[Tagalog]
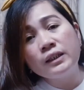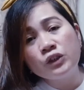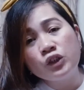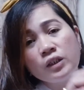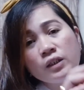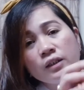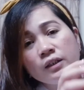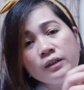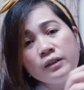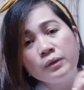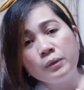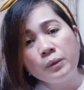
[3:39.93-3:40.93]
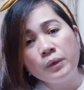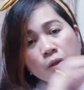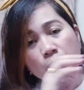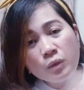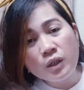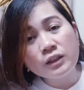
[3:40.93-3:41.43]
at saka
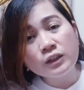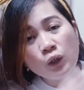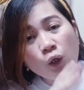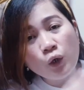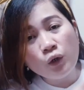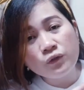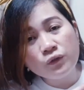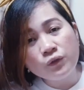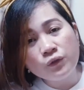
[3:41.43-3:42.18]
mix of